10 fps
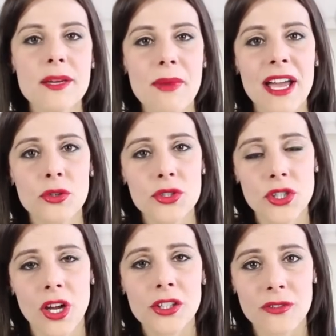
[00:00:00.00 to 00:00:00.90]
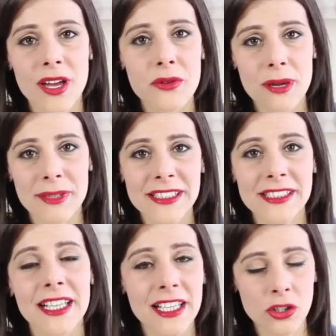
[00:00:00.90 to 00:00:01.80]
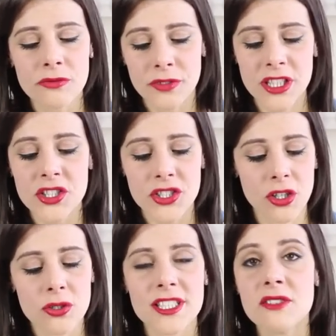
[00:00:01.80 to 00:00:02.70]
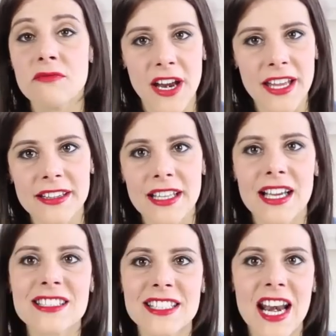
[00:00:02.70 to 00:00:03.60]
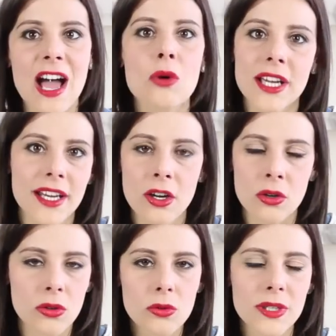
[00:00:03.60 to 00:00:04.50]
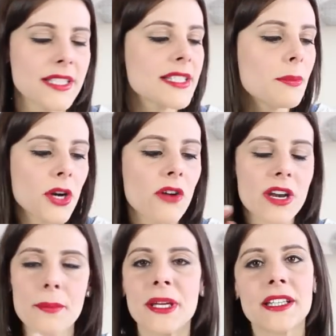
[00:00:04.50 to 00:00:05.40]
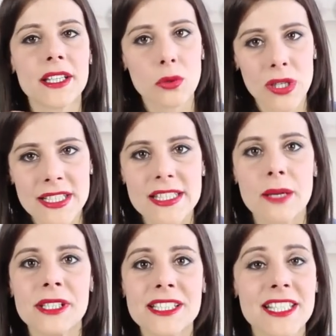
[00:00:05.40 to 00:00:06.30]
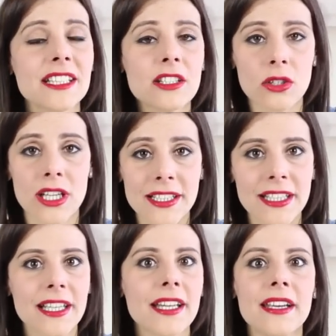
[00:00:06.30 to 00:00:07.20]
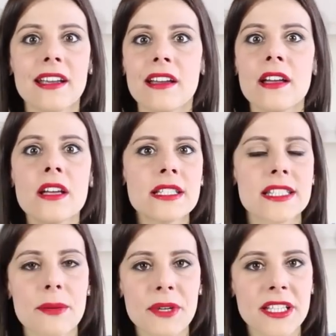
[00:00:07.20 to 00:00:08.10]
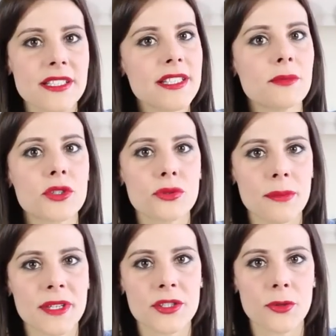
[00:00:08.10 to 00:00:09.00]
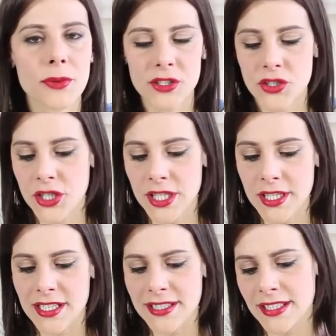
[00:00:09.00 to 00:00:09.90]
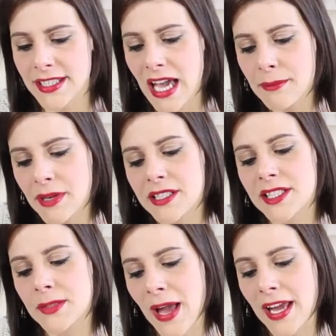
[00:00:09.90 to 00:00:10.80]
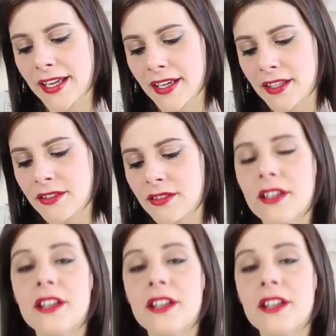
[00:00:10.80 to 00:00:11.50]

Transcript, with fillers: Se mai riuscirò a trovare una matita che non finisce così in fretta sarà una gran conquista, però veramente questa mixata con la lingering sta benissimo sulle mie sopracciglia, si chiama Spiked